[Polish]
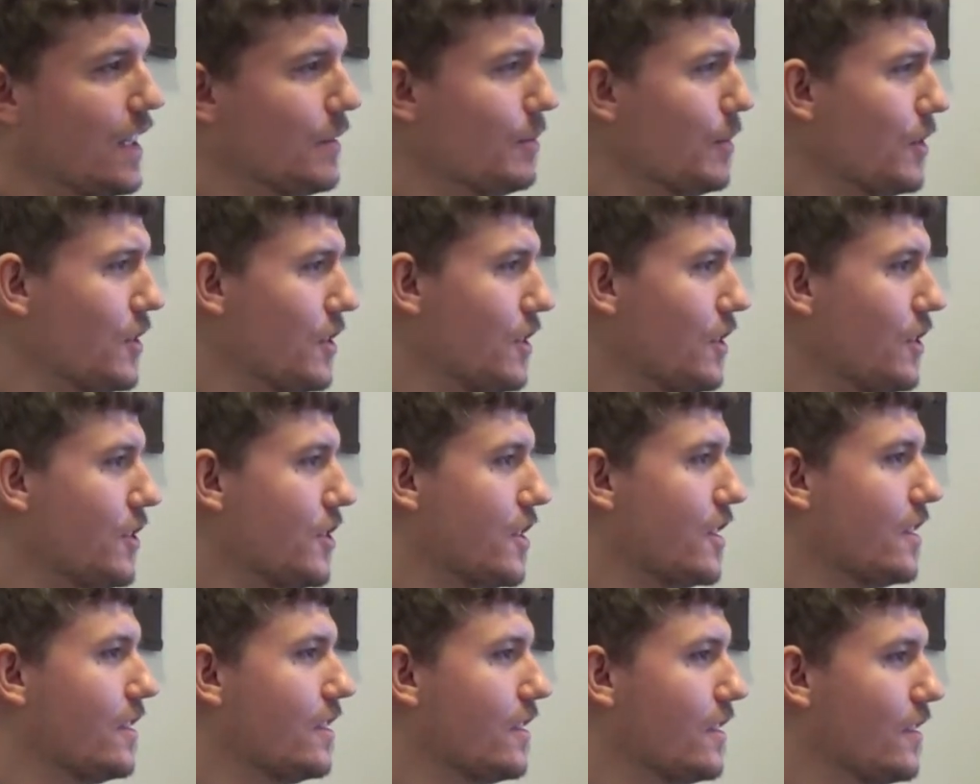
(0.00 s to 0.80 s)
Jak
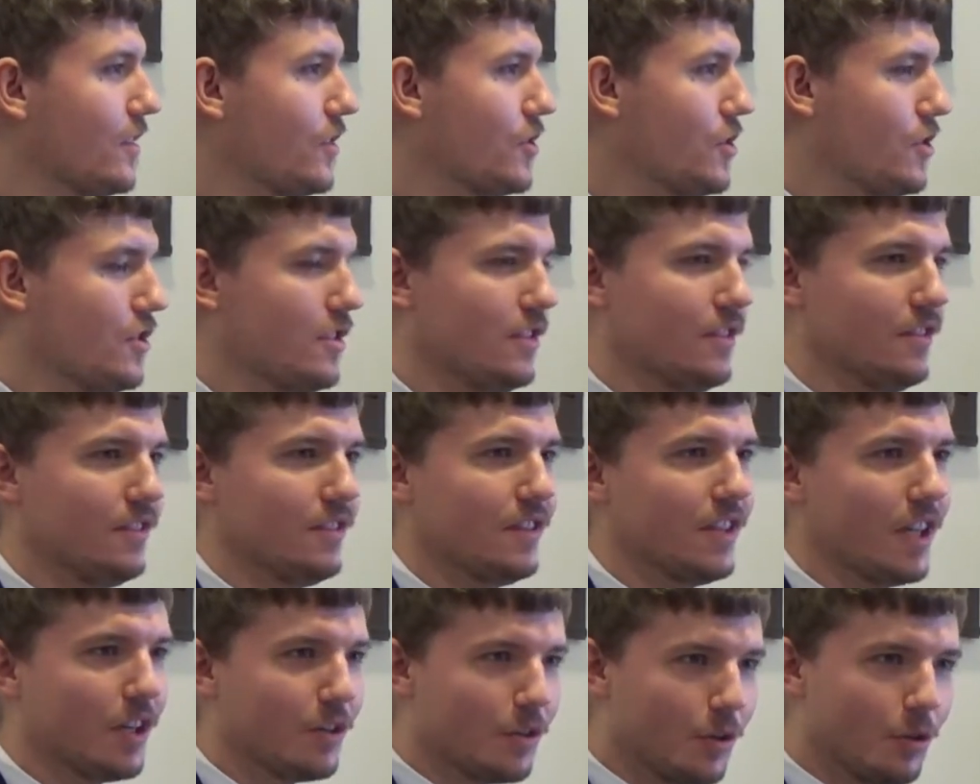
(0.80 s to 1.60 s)
myślicie, czy
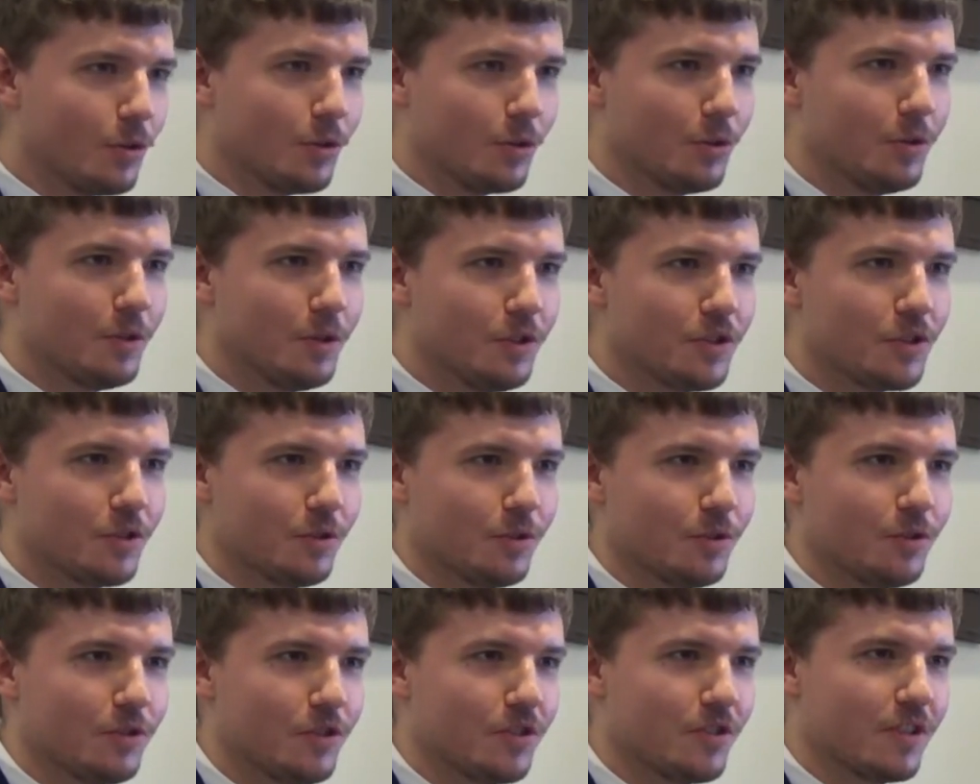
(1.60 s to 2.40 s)
ta
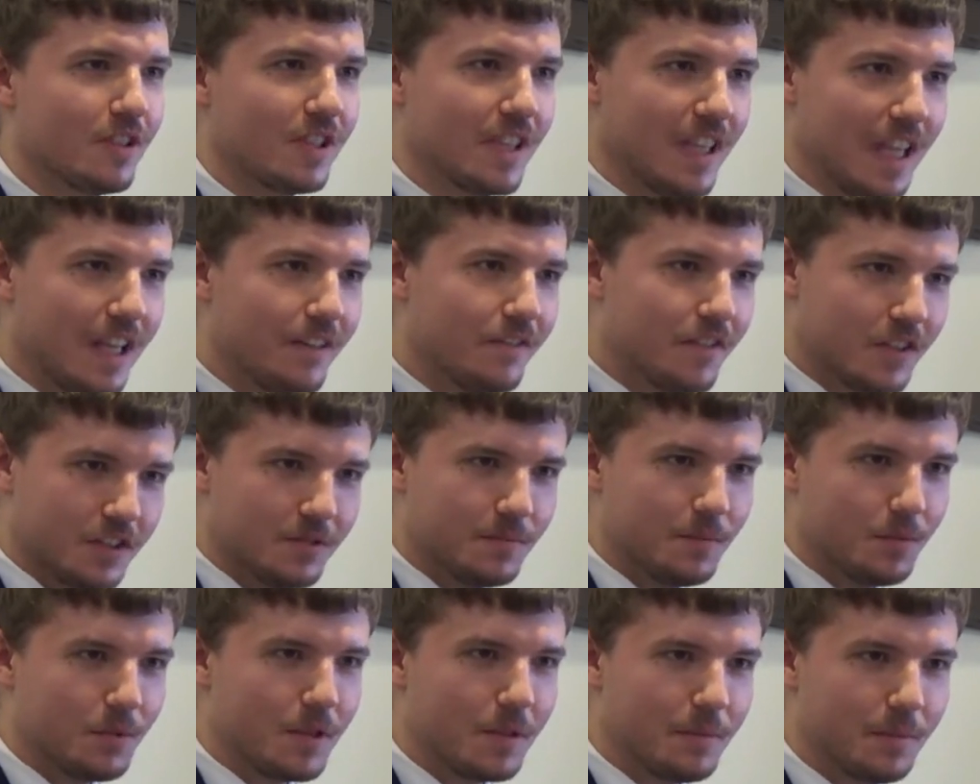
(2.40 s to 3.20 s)
okoliczność dla Was
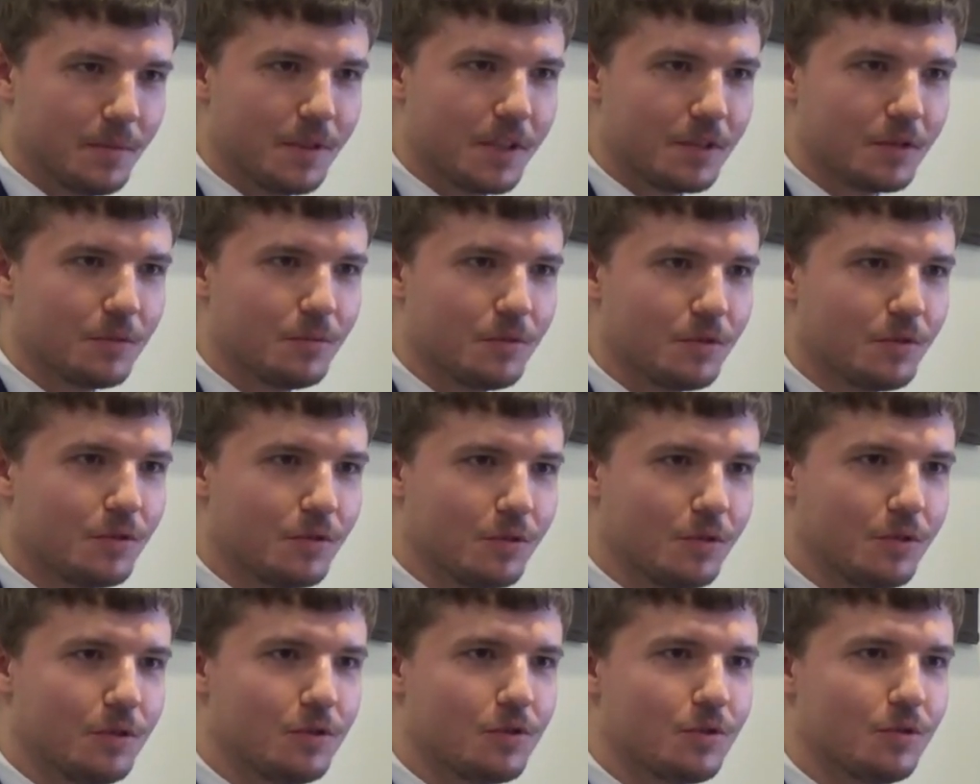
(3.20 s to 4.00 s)
byłaby jakąś
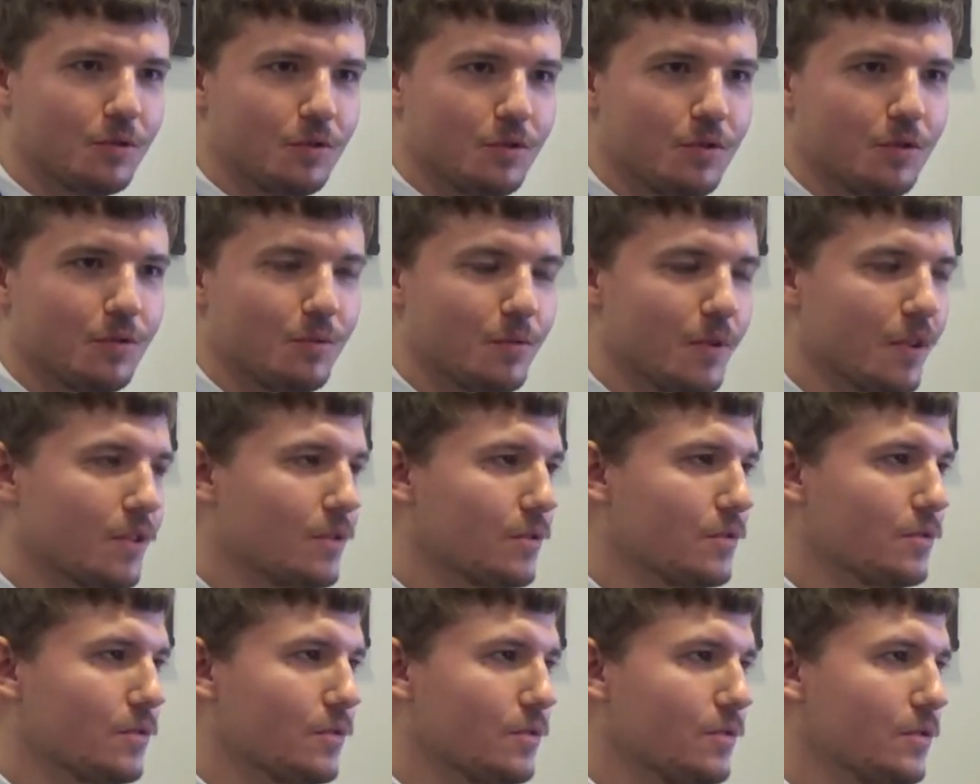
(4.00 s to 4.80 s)
okolicznością
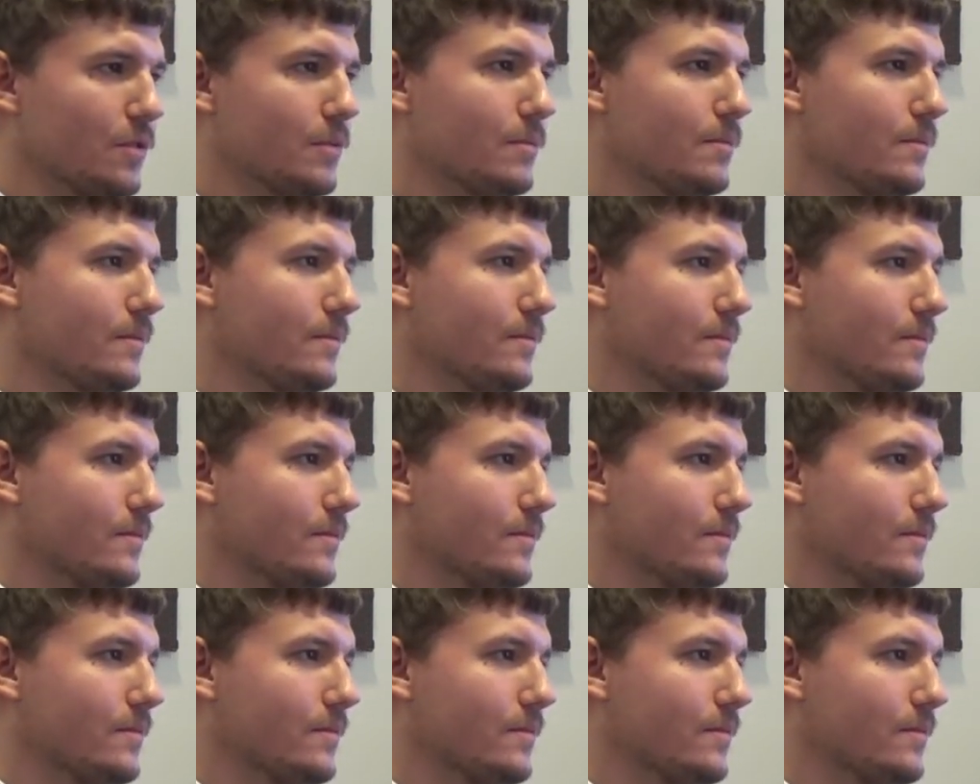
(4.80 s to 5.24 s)
łagodzącą?